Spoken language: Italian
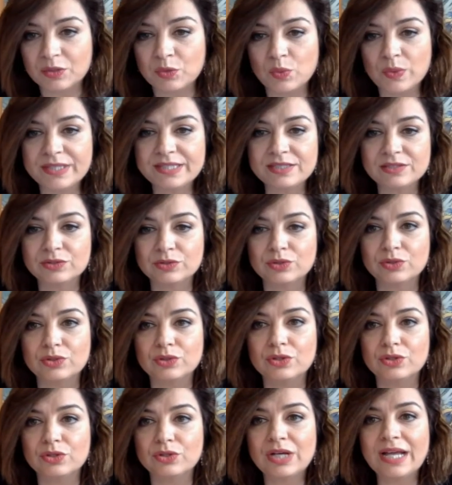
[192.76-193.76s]

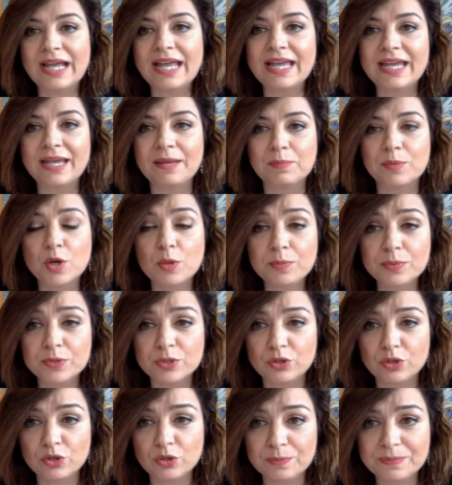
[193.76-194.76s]
questo è
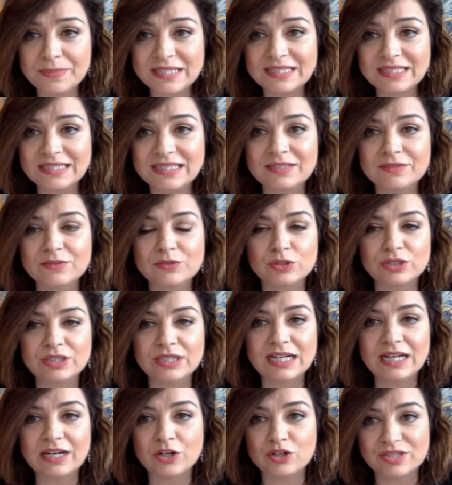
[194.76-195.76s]
proprio l'obiettivo
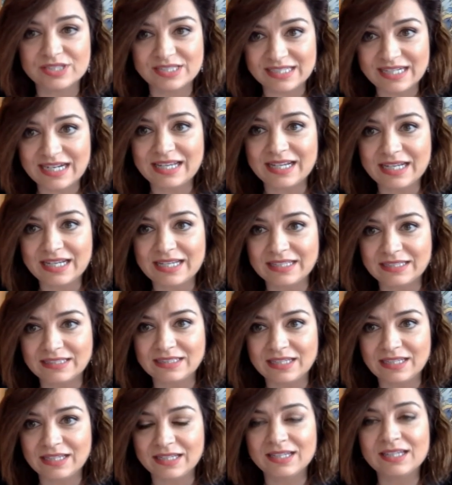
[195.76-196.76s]
della nostra
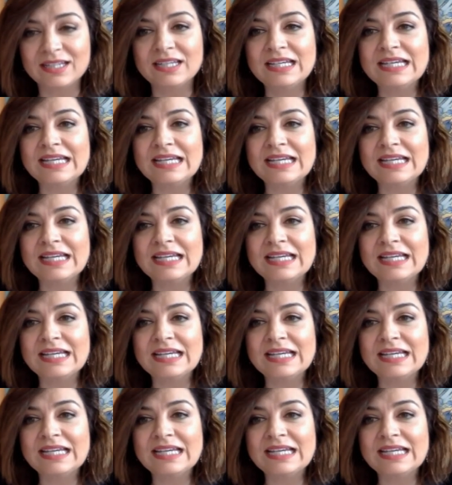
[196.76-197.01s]
rete,